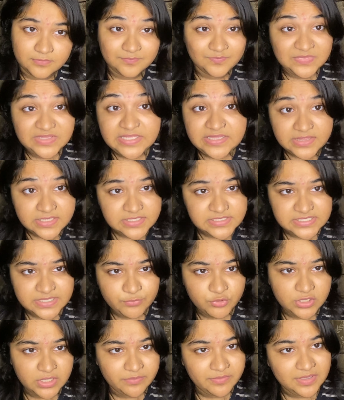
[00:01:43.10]
তিন দিন
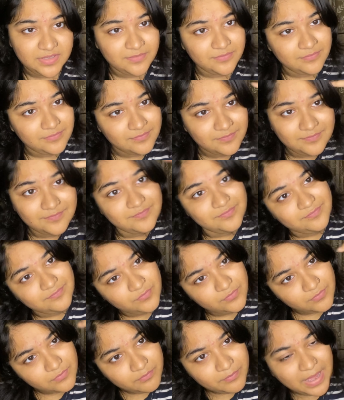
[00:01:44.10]
যাবৎ আমি
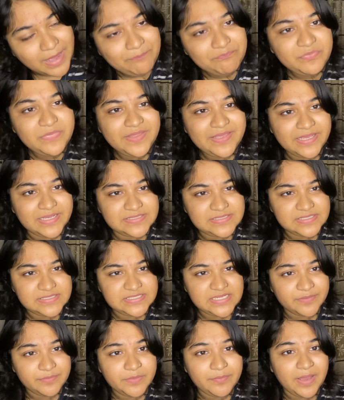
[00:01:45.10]
ভাবতেই আছে
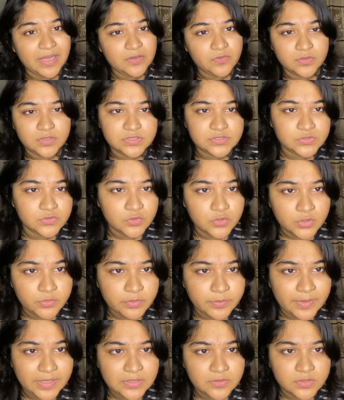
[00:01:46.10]
যে আমি ভালো কিছু করব
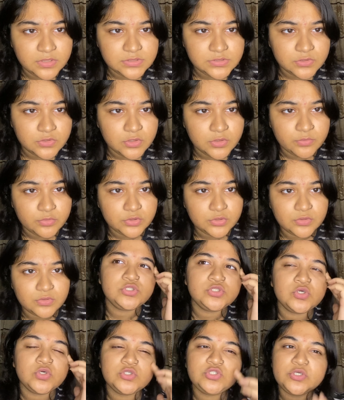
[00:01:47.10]
ভালো কিছু করব তো
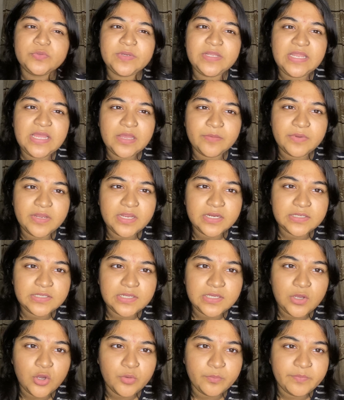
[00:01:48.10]
ছোটবেলায় আমার
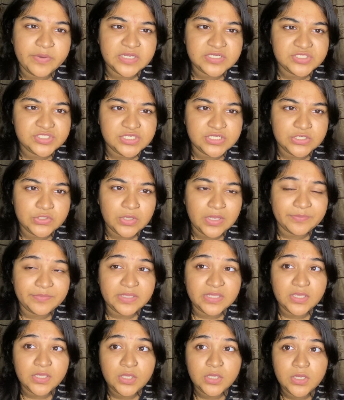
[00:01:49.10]
একটা অভ্যাস ছিল
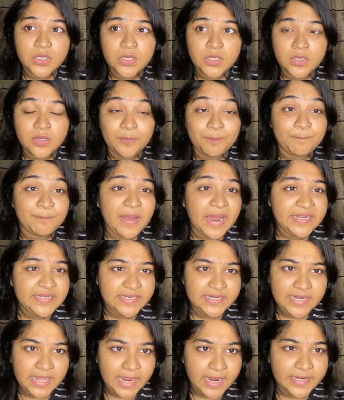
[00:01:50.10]
আমি
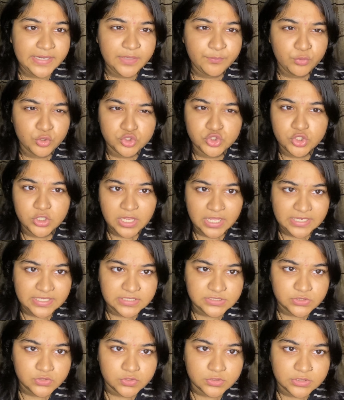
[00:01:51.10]
মাটির হাড়ি প্রচুর
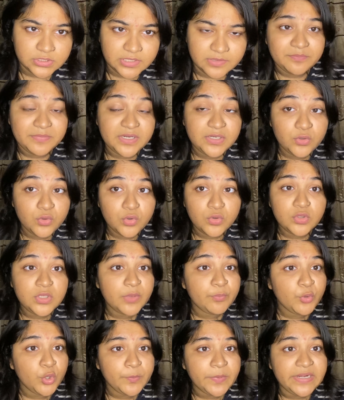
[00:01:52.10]
কালেক্ট করতাম বাট ওগুলো
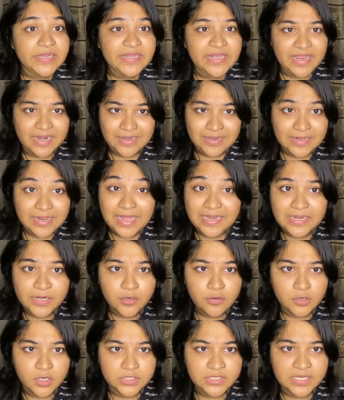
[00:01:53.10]
প্রপারলি কালার
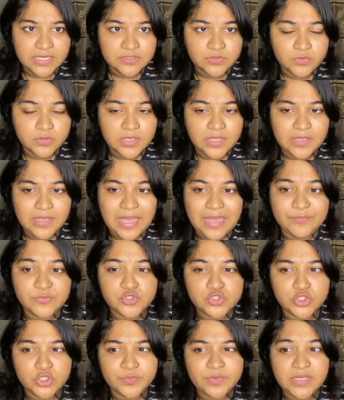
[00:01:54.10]
করা থাকতো না আমি
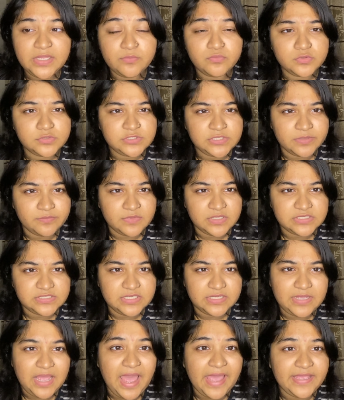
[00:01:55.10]
ছোটবেলায় বুঝতাম না
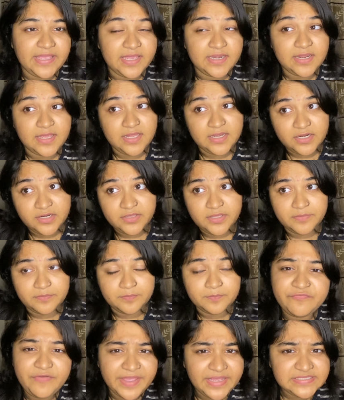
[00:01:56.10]
যে আই ক্যান কালার দেন
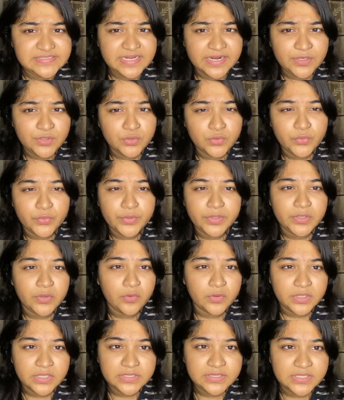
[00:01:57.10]
ফেস আর্টও করি না
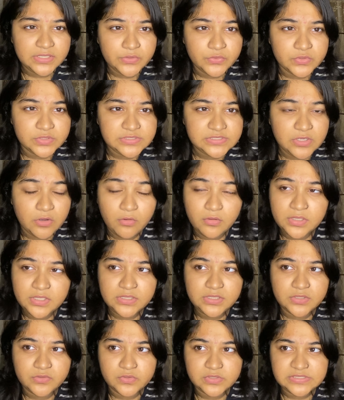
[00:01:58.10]
অনেকদিন হয়েছে
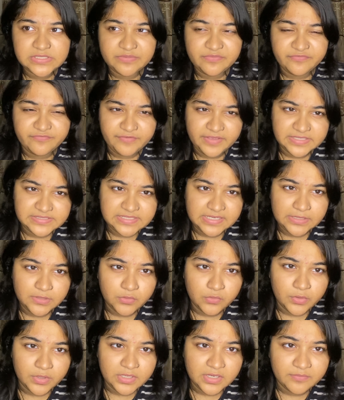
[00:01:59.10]
অনেকদিন হয়েছে আমি ফেস আর্ট
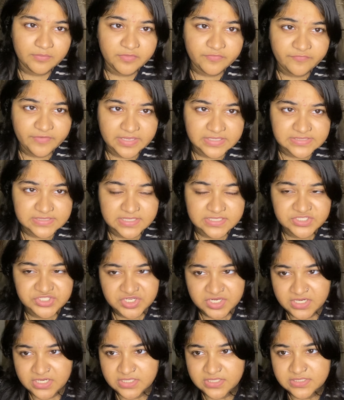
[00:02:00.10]
করি না আমি ফেস আর্ট
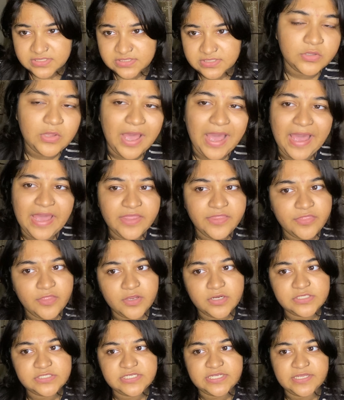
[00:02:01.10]
ছেড়ে দিছি আই
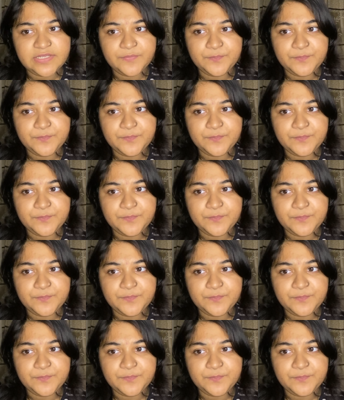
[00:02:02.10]
থট যে